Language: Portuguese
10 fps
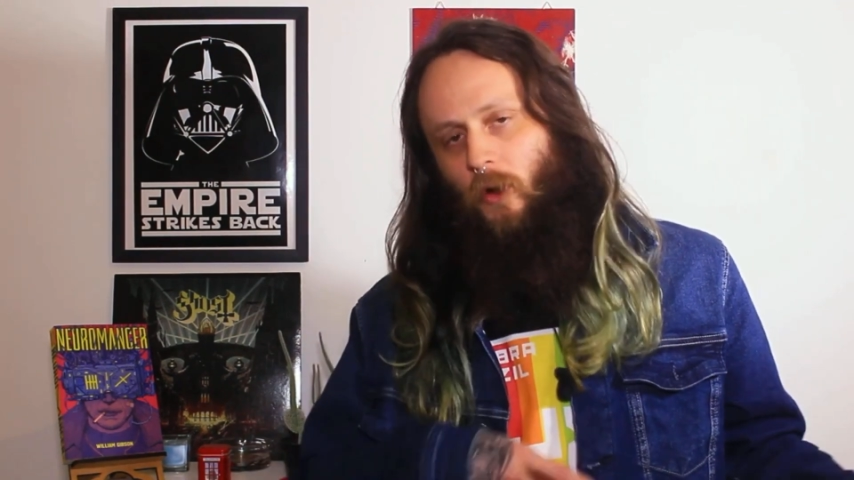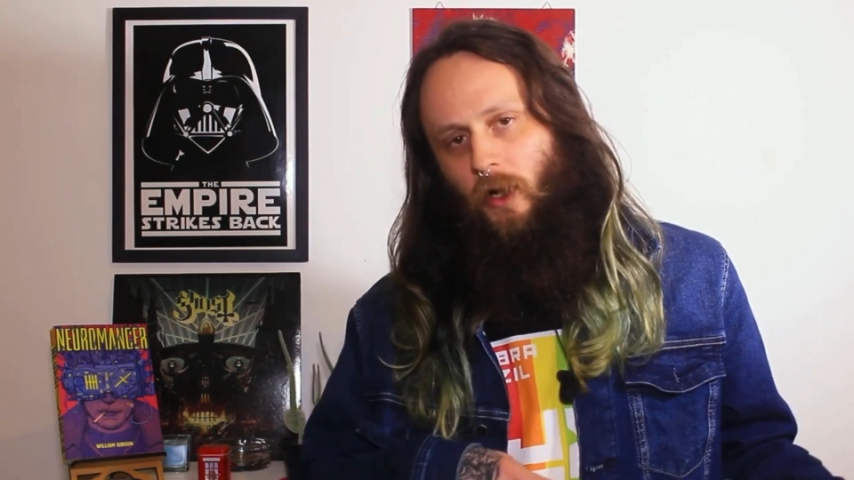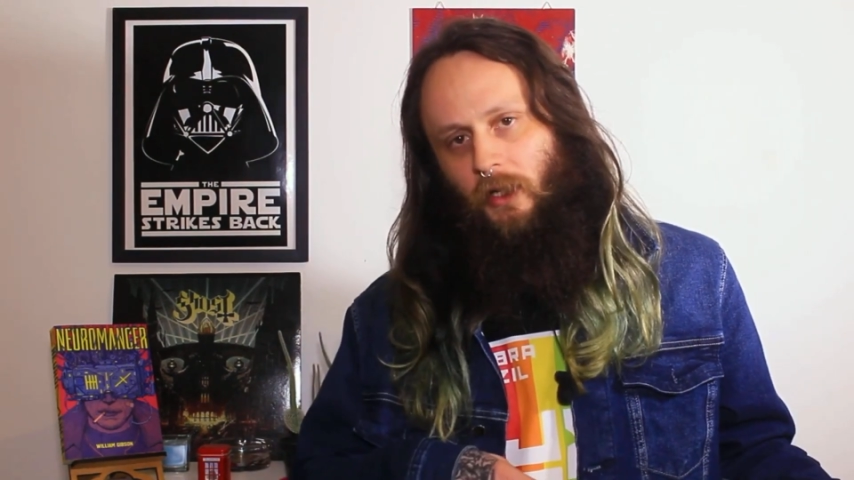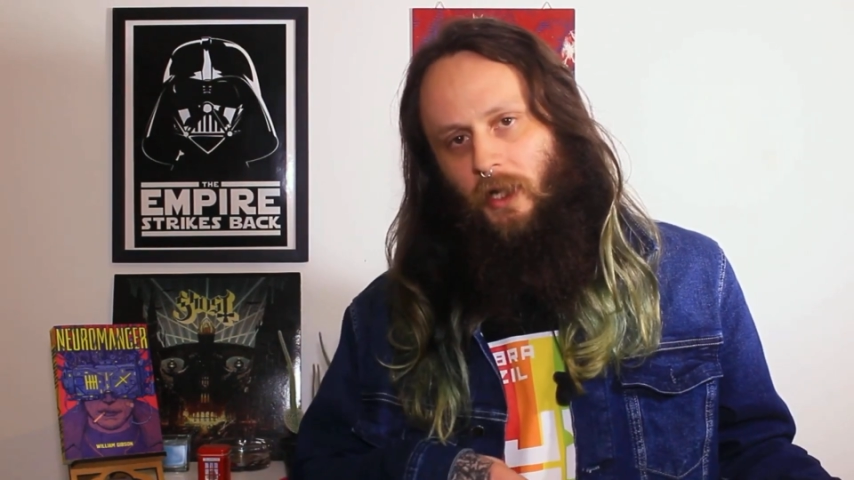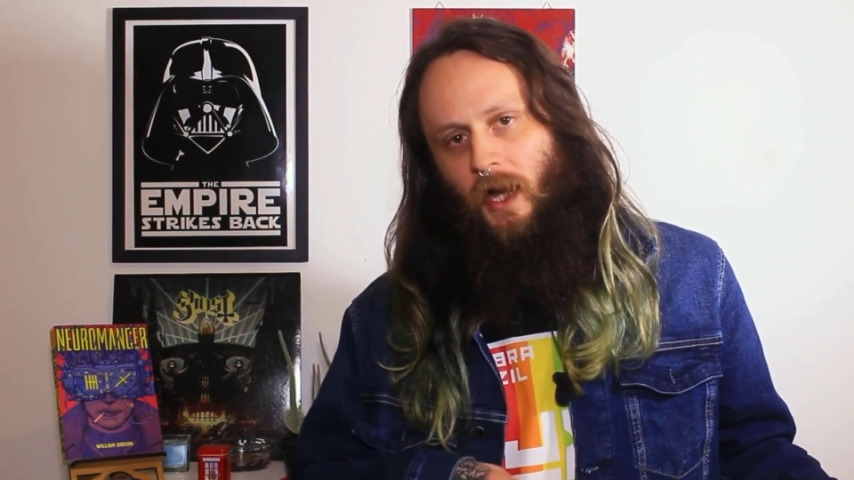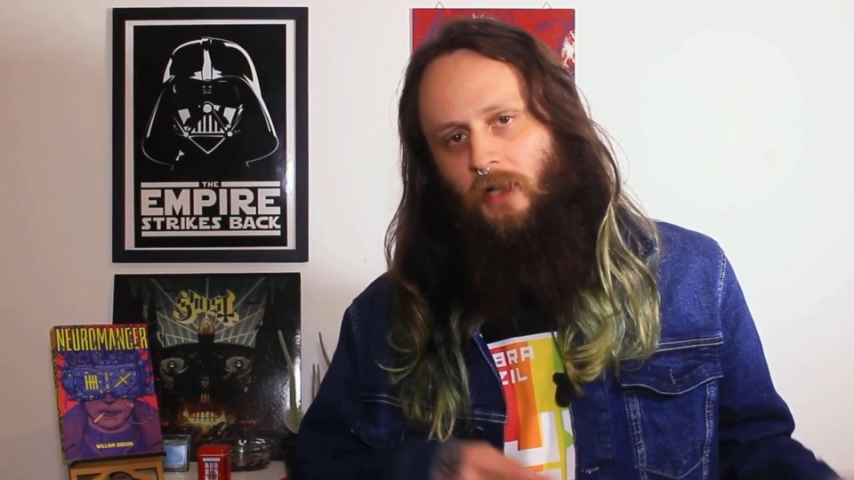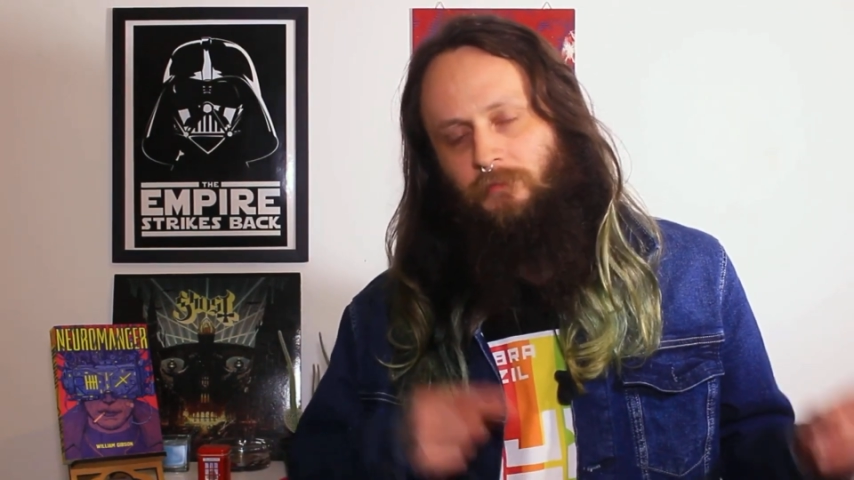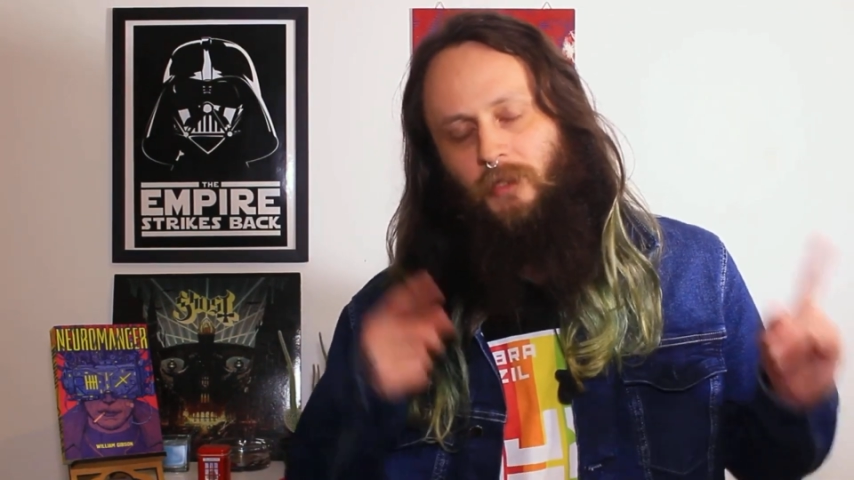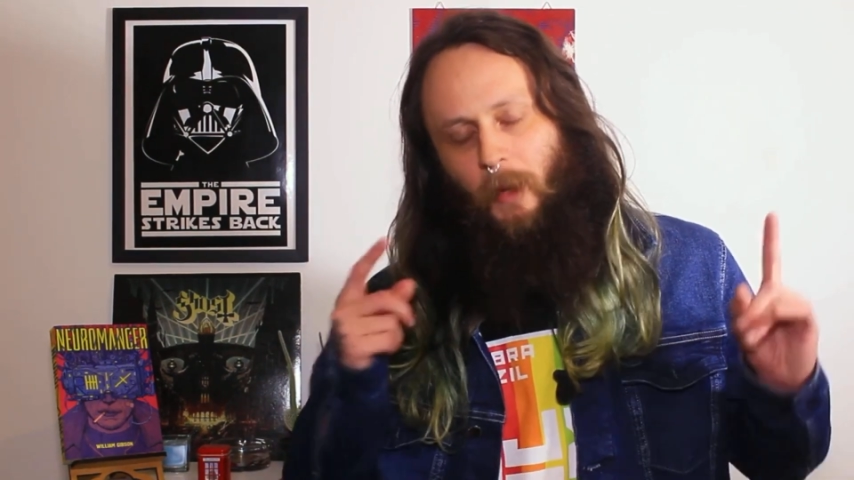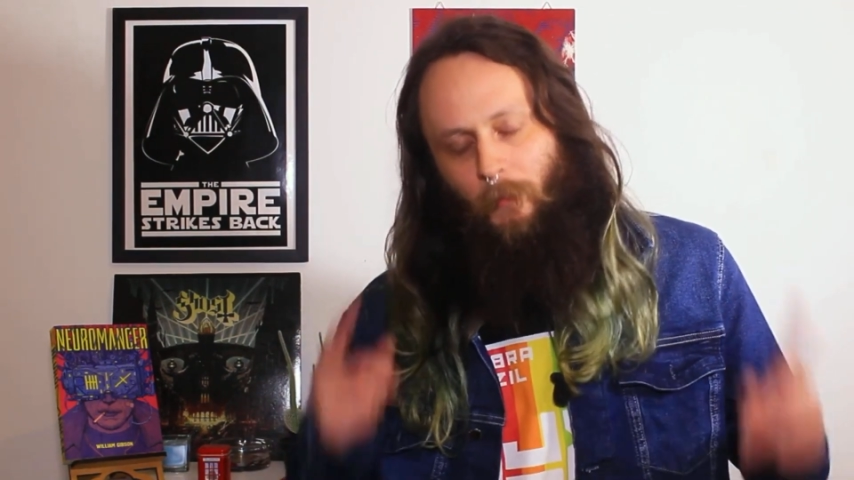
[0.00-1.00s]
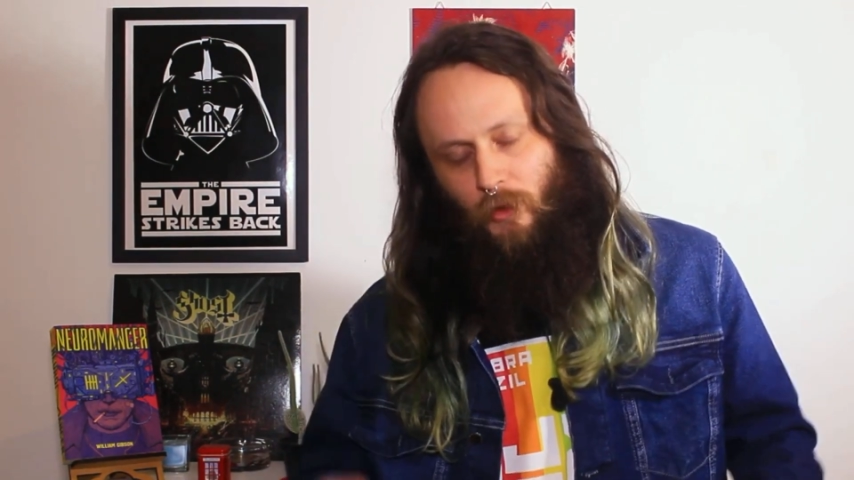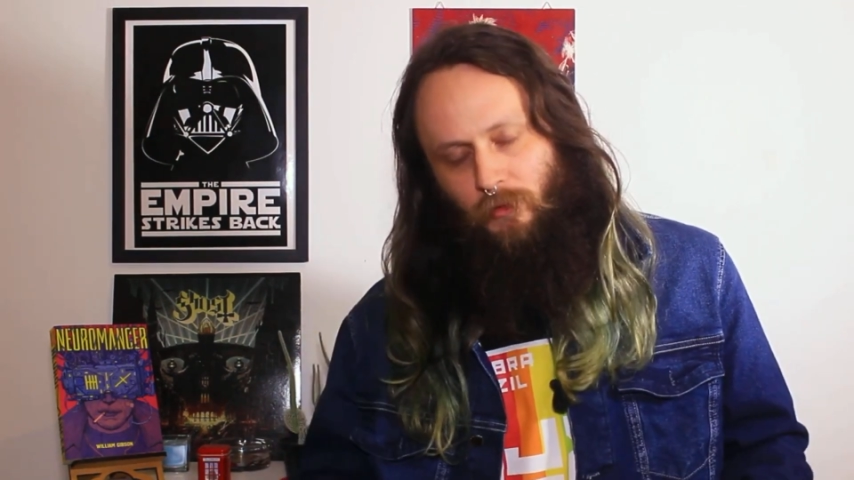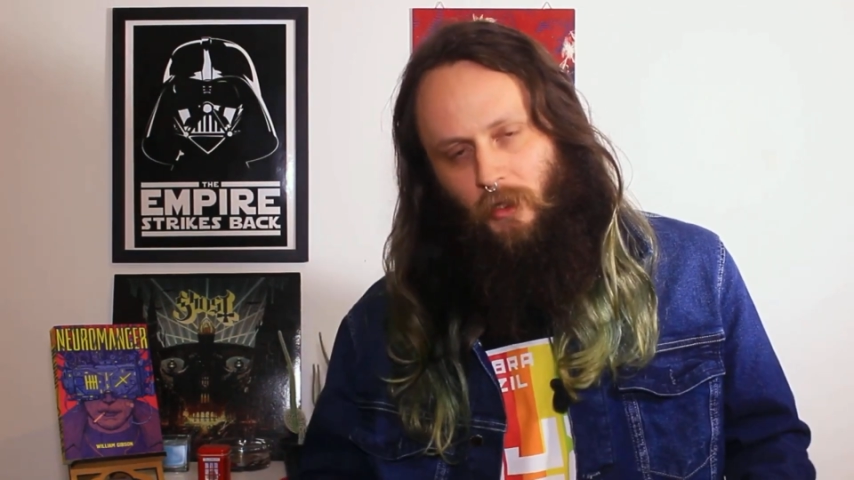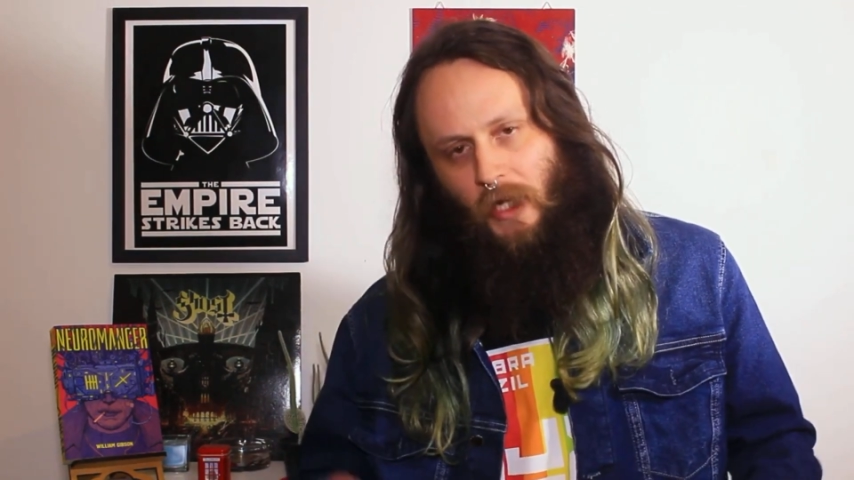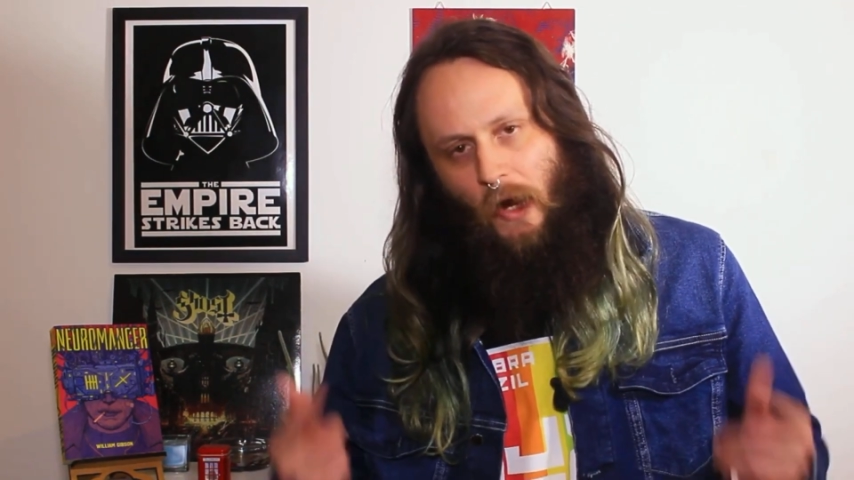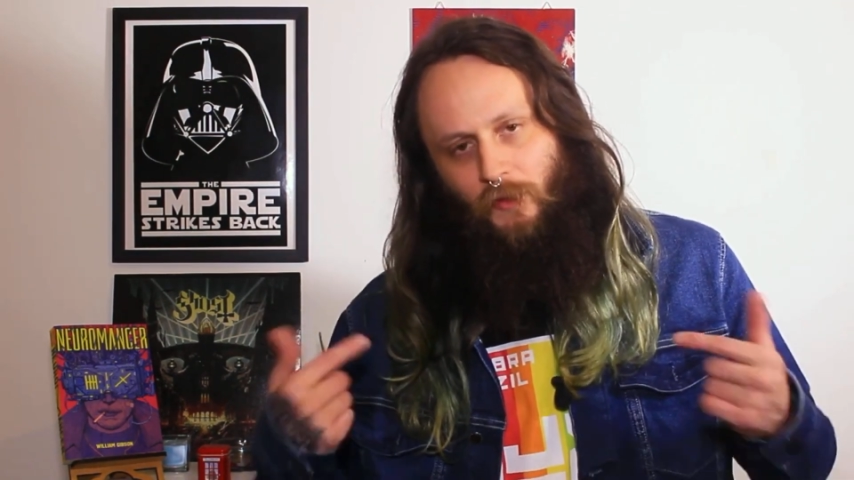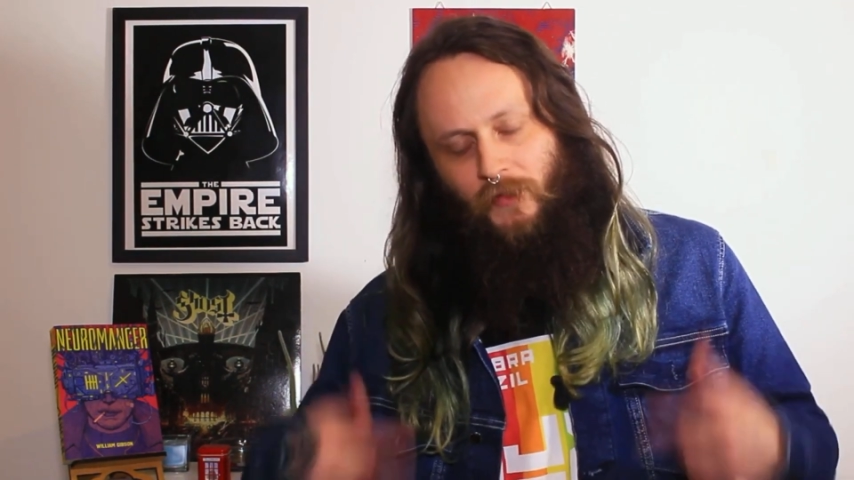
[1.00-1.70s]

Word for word: Corre lá, que é muito legal,